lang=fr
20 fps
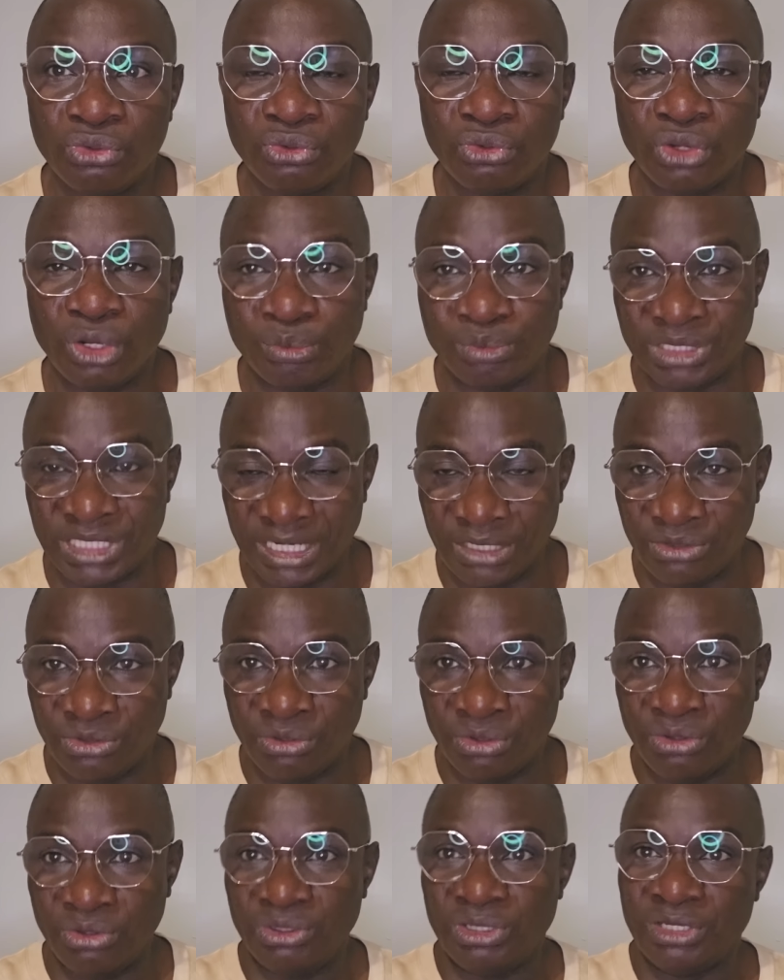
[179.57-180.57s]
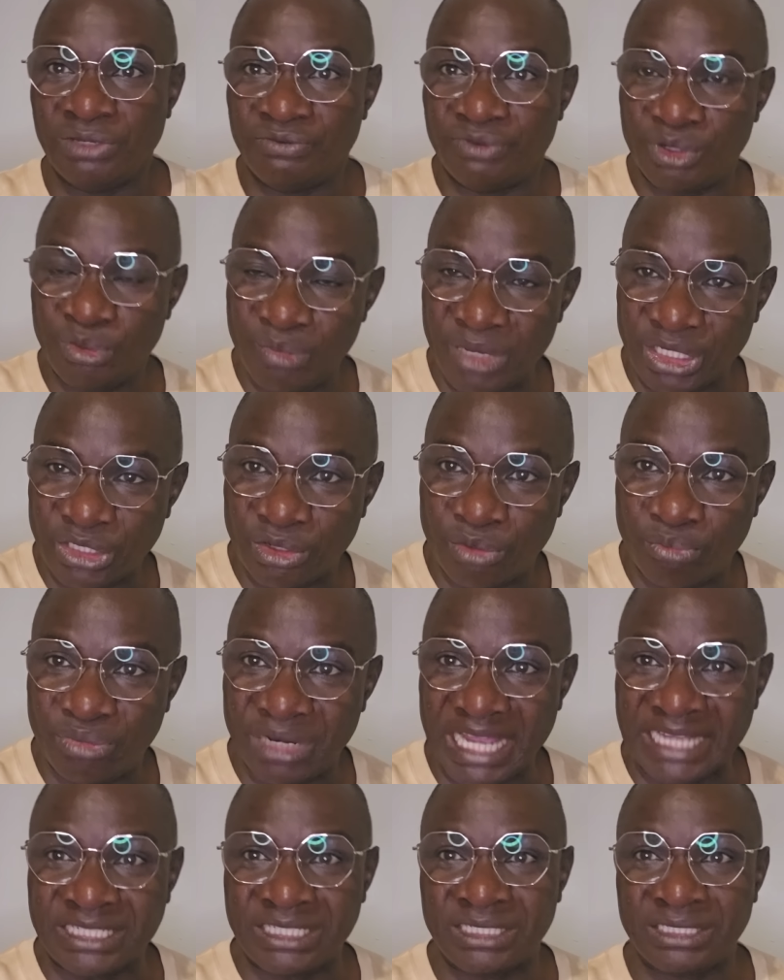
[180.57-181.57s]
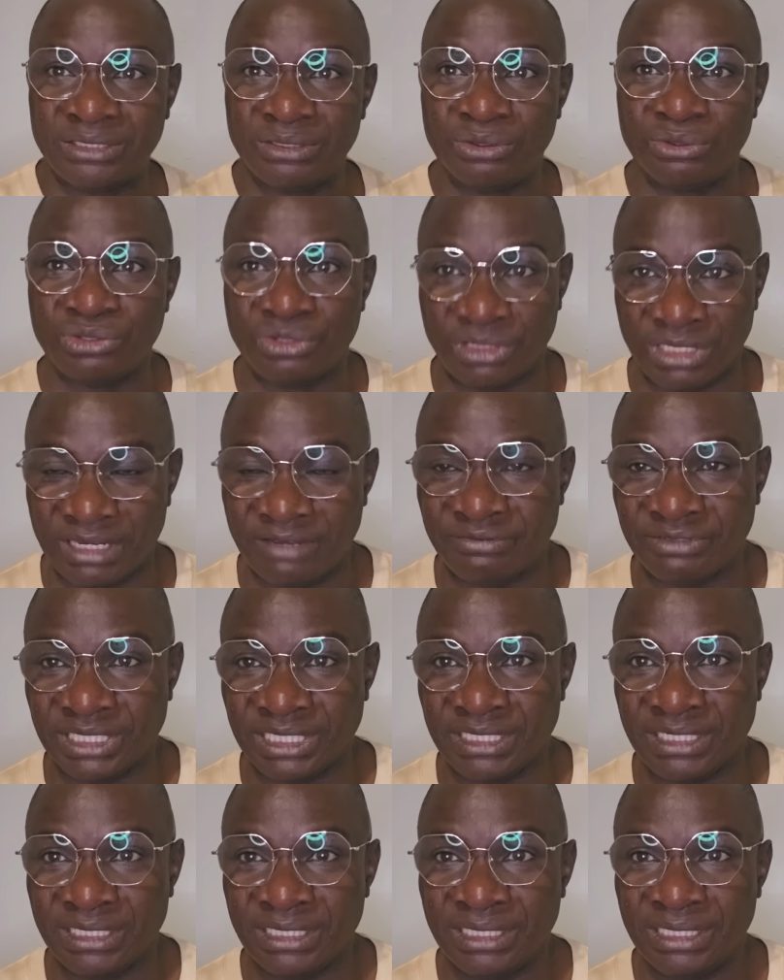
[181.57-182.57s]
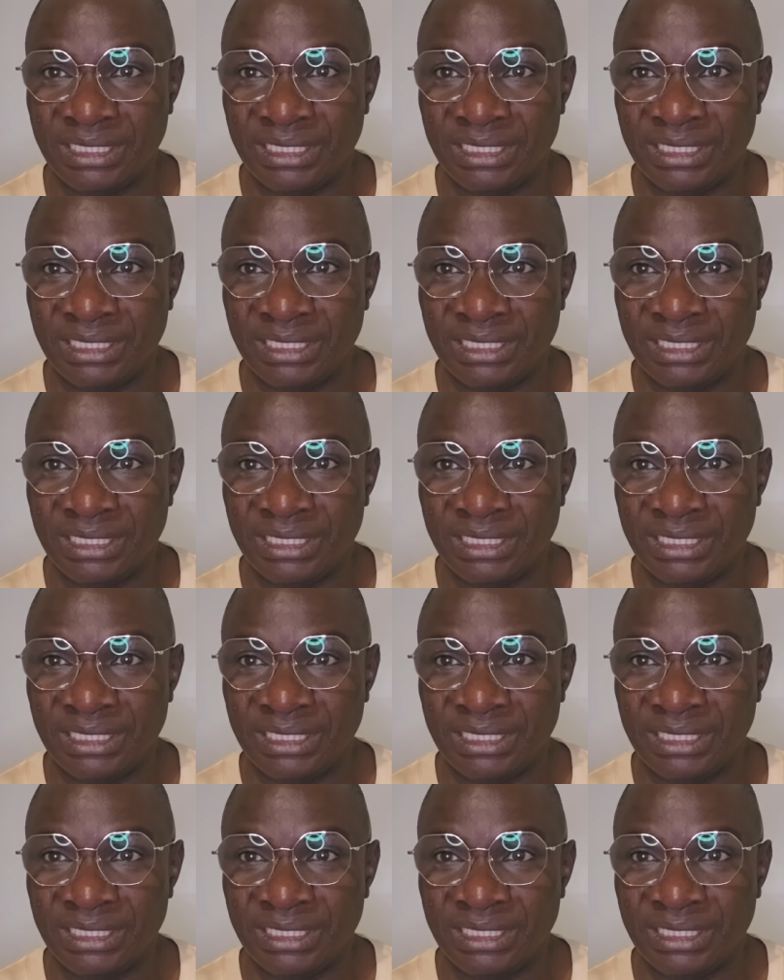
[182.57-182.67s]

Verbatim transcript: comme celle qu'ils veulent mettre en place au Centre-Afrique.